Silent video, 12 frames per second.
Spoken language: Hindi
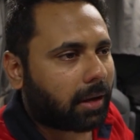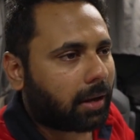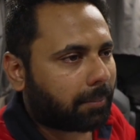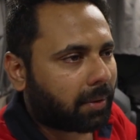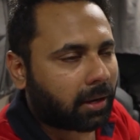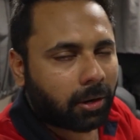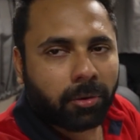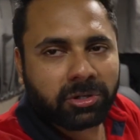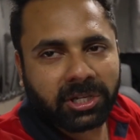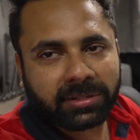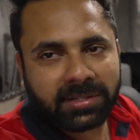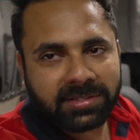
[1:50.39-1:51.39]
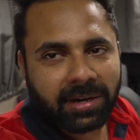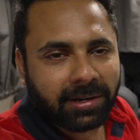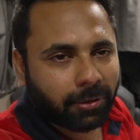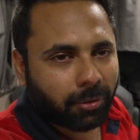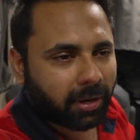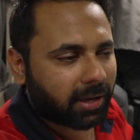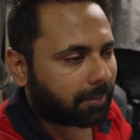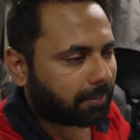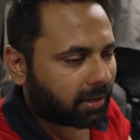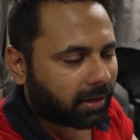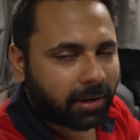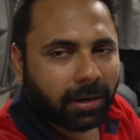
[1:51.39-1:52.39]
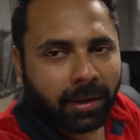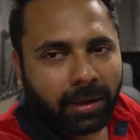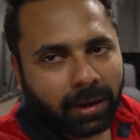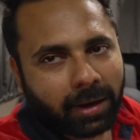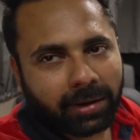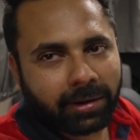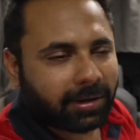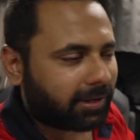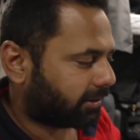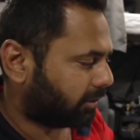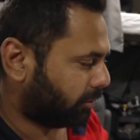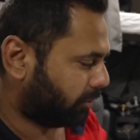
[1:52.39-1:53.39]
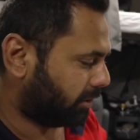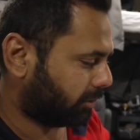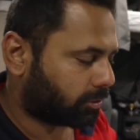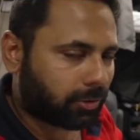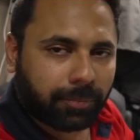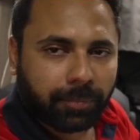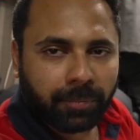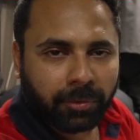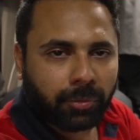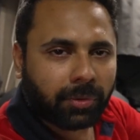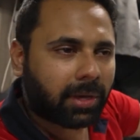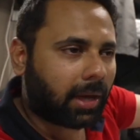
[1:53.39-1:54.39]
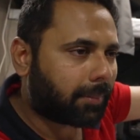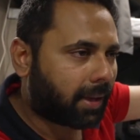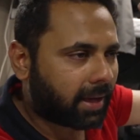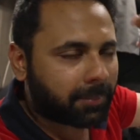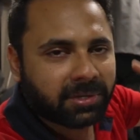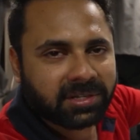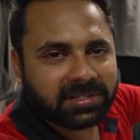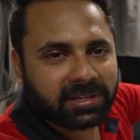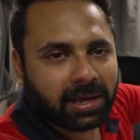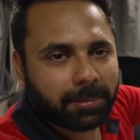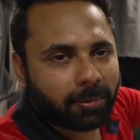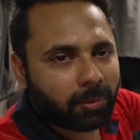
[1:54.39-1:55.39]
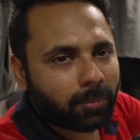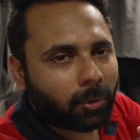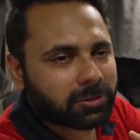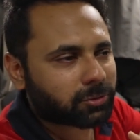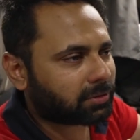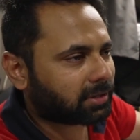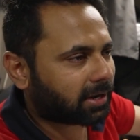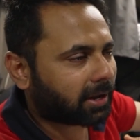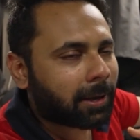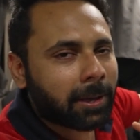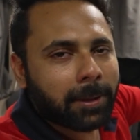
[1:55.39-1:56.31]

अब अराउंड छत्तीस घंटे हो गए हैं मगर हालत ठीक नहीं हो रही तो क्योंकि हम हैं भी जिस जगह में वो भी बहुत सुंदर है